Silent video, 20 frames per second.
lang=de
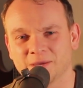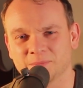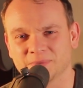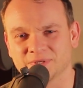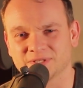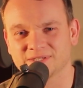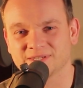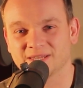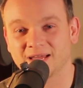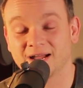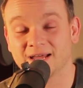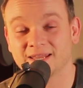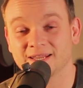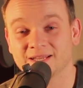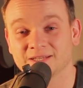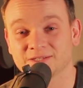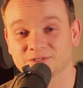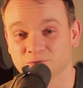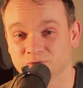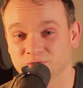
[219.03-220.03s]
Bis dahin,
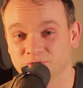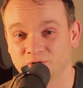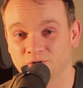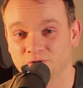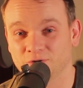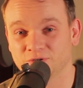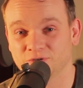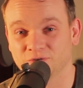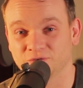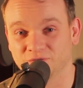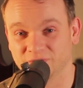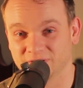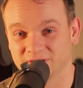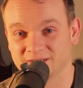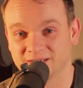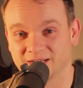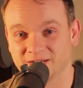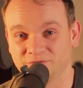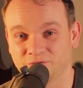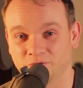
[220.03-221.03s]
alles Gute euch und
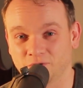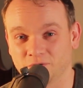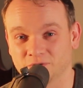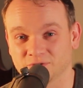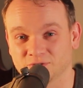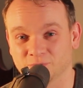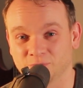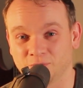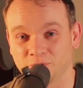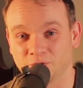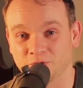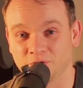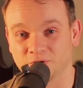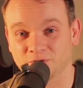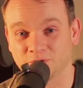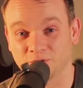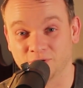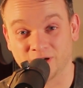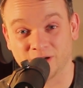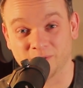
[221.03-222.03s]
vielen Dank für euren
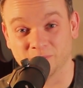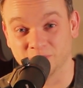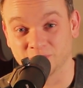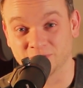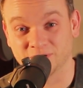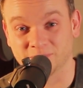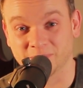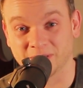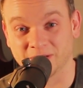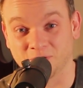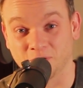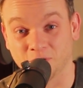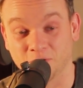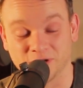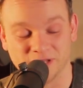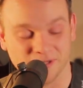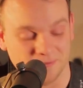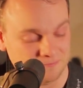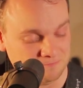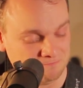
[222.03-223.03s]
Support, euer Music Musicman
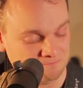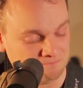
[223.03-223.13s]
Corny.